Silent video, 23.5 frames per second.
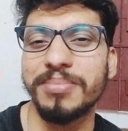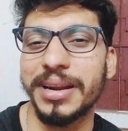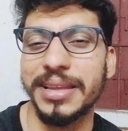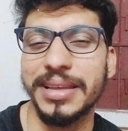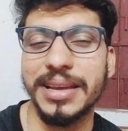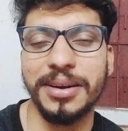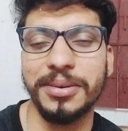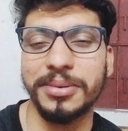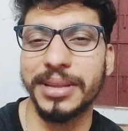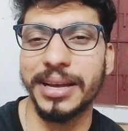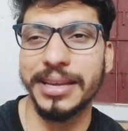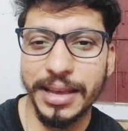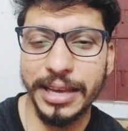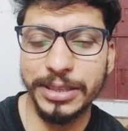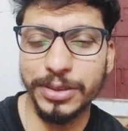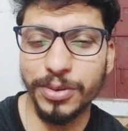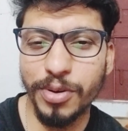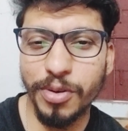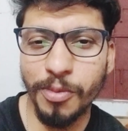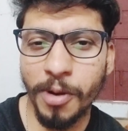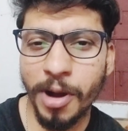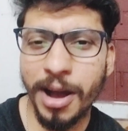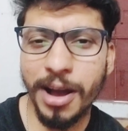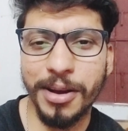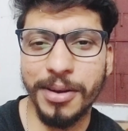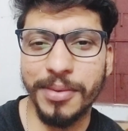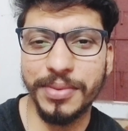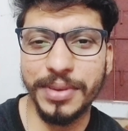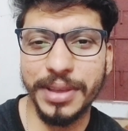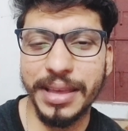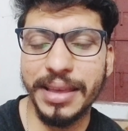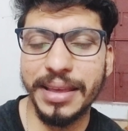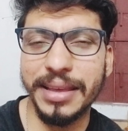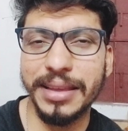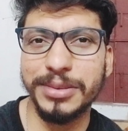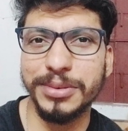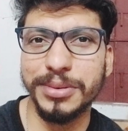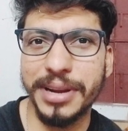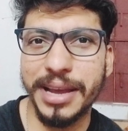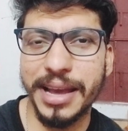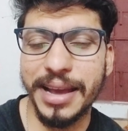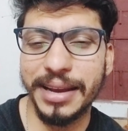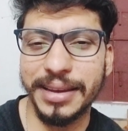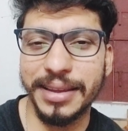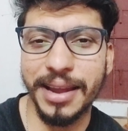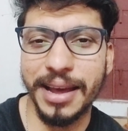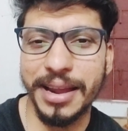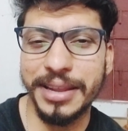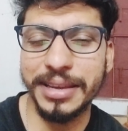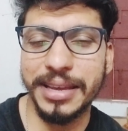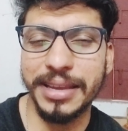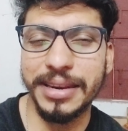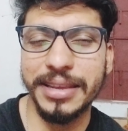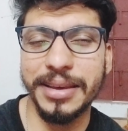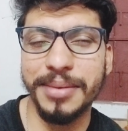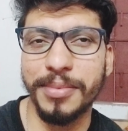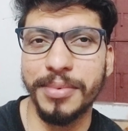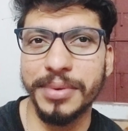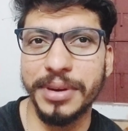बढ़िया होता है ये जो अनुभव ये जो नया खिलाड़ी के लिए